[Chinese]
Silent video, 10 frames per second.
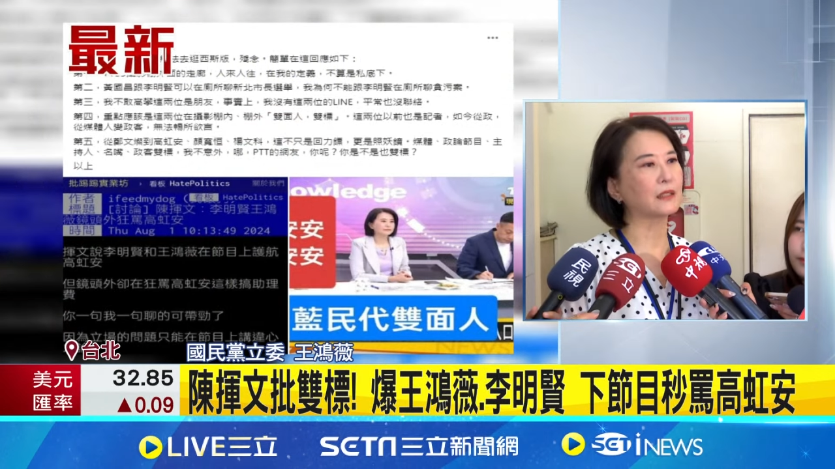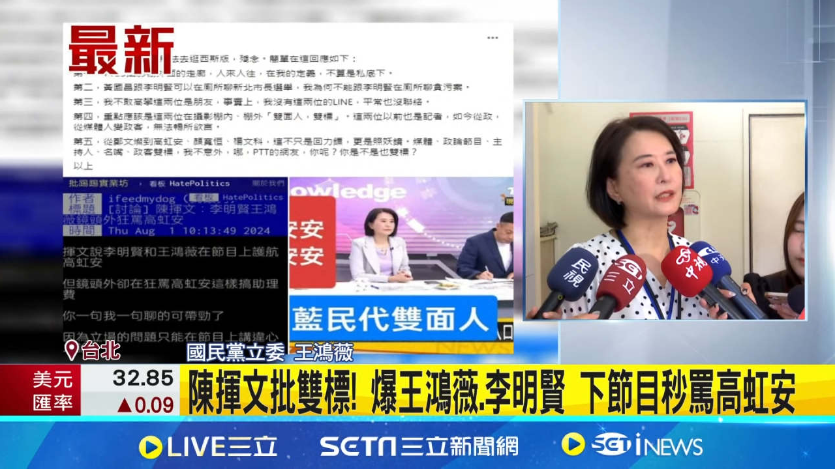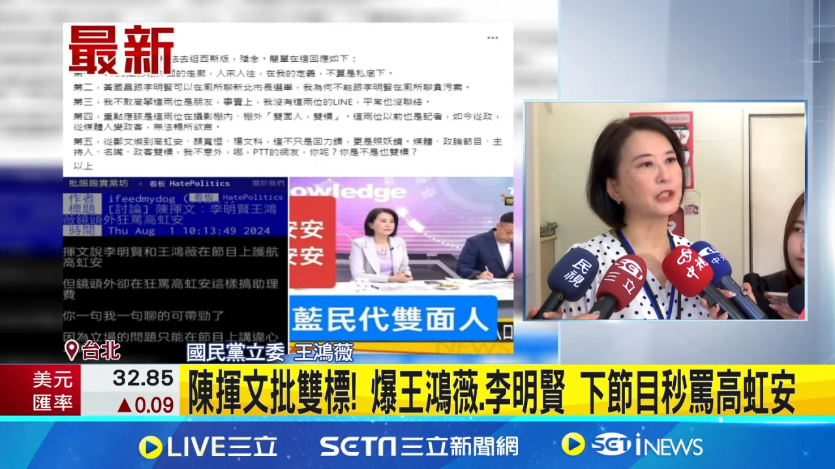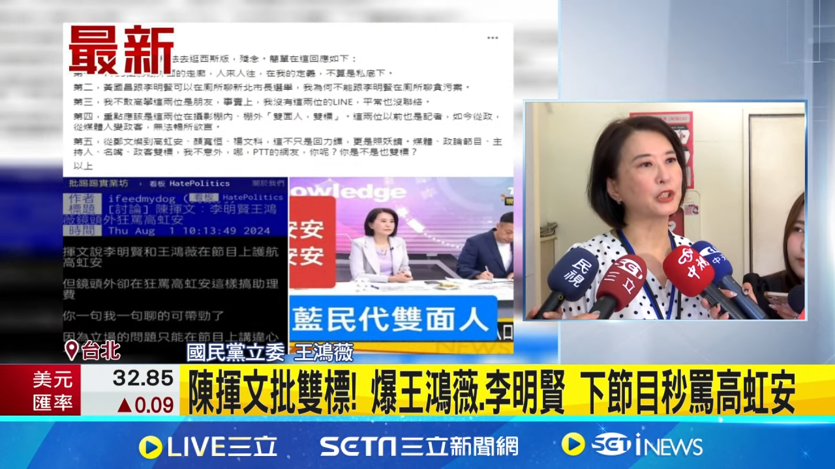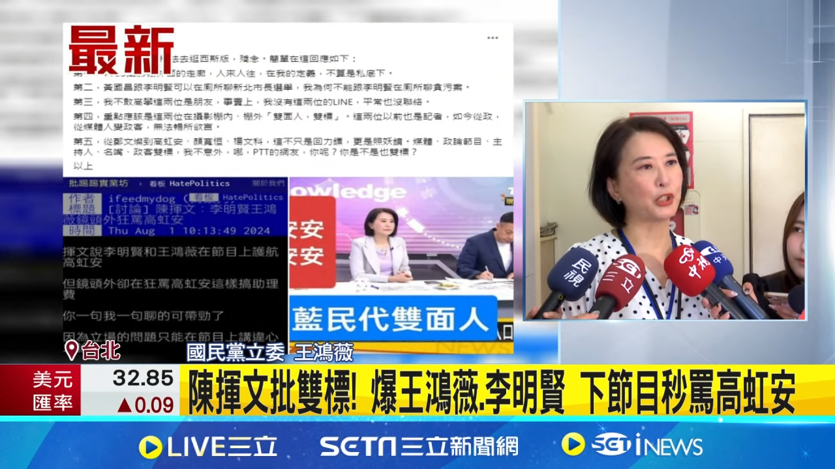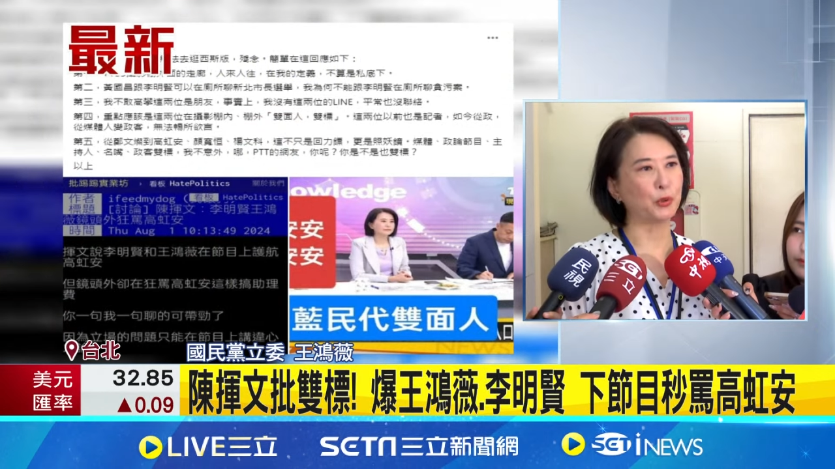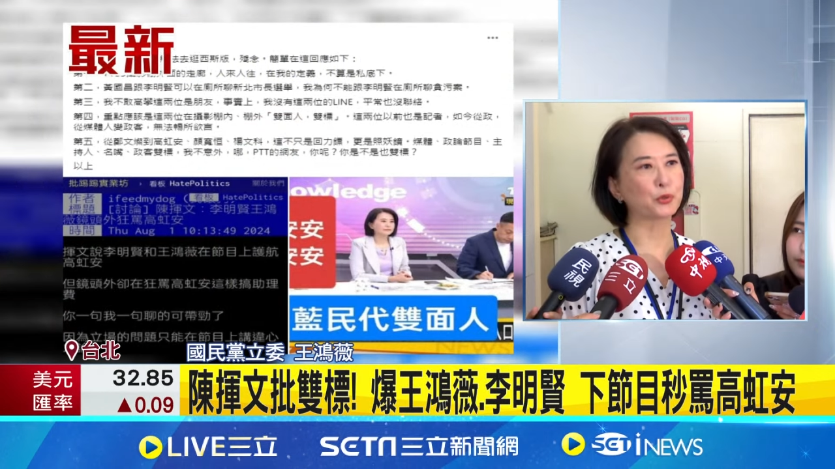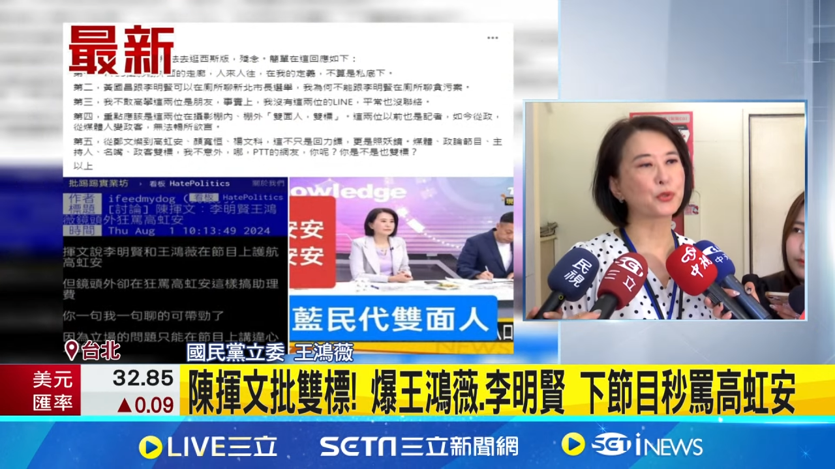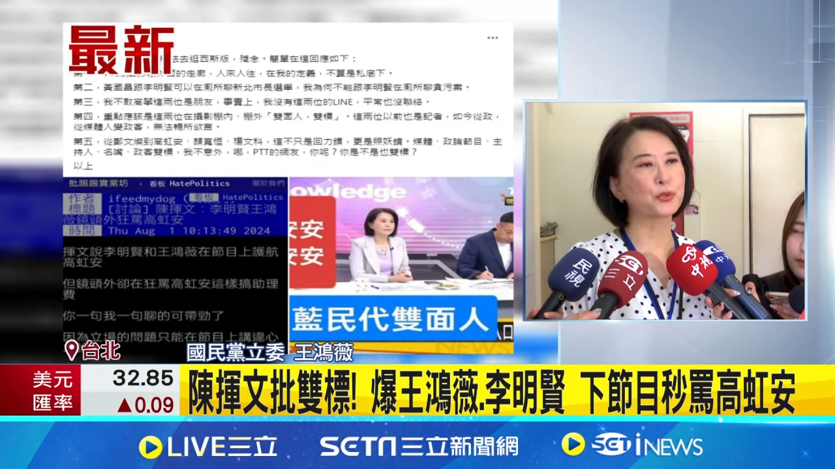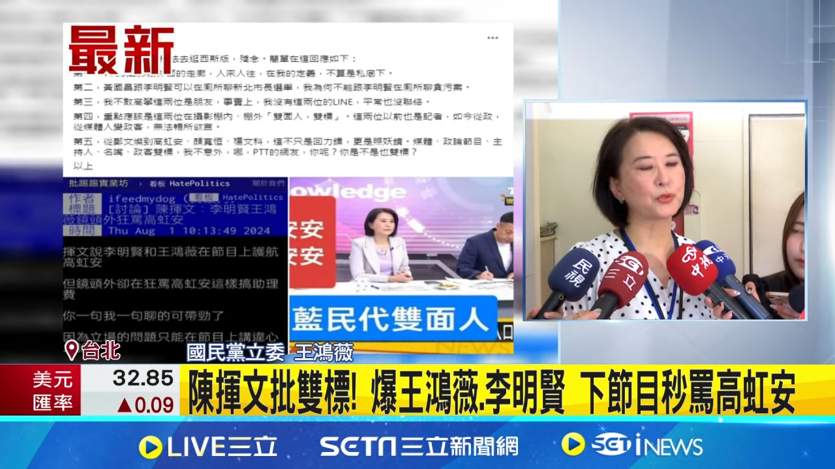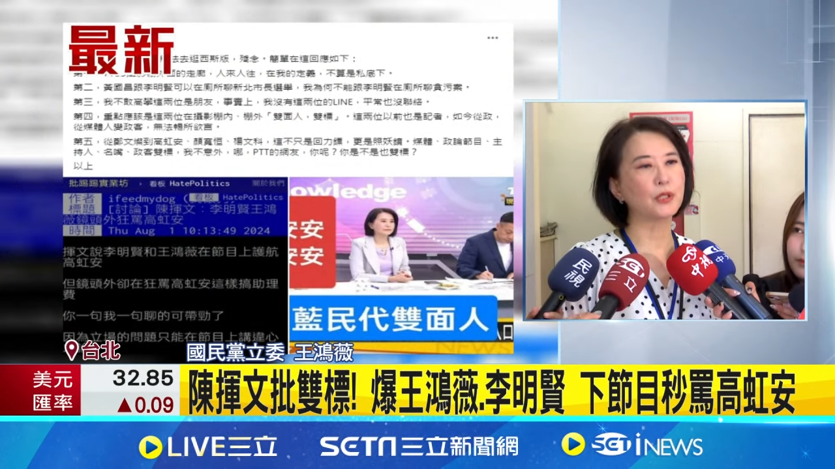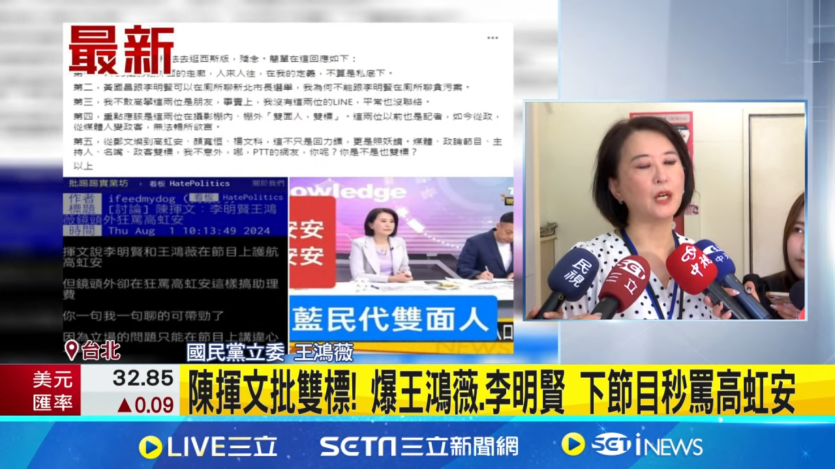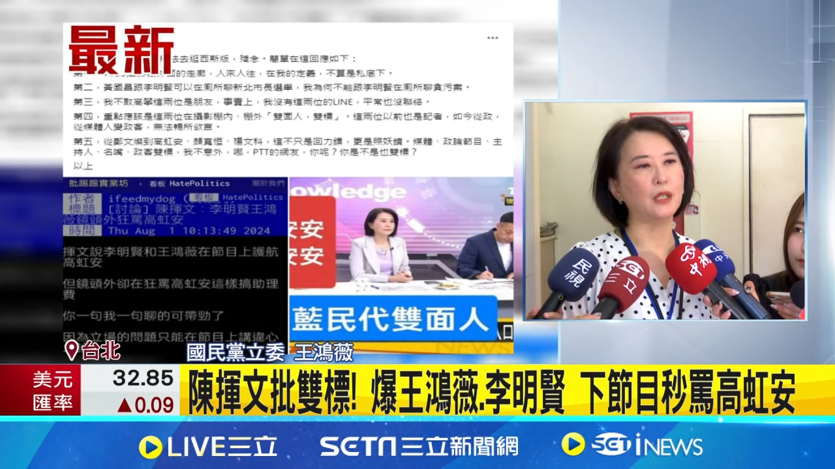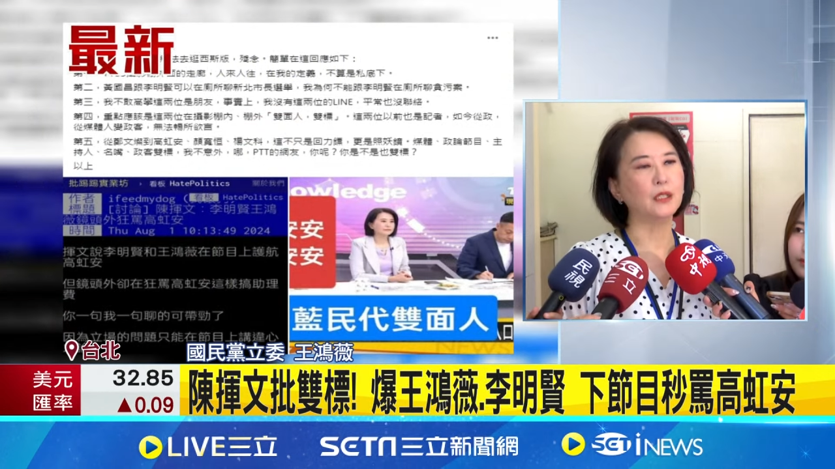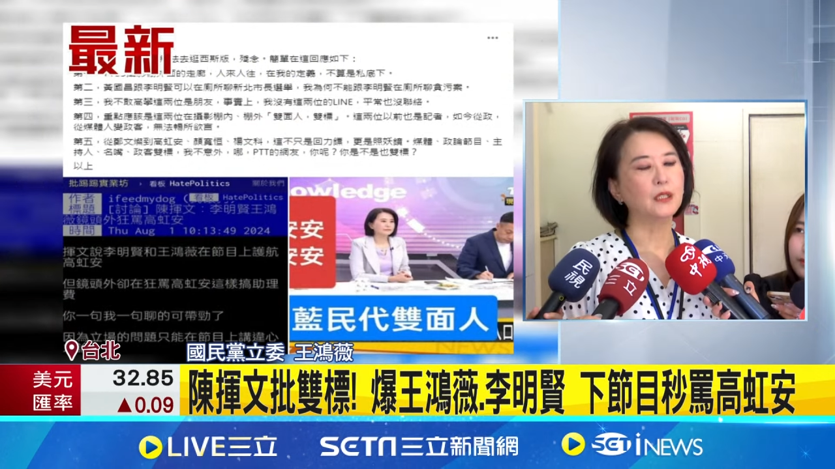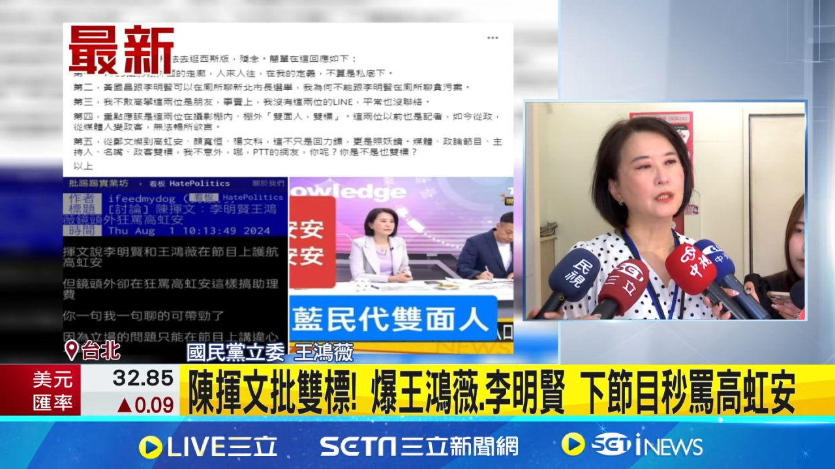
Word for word: 的一个扭曲啊。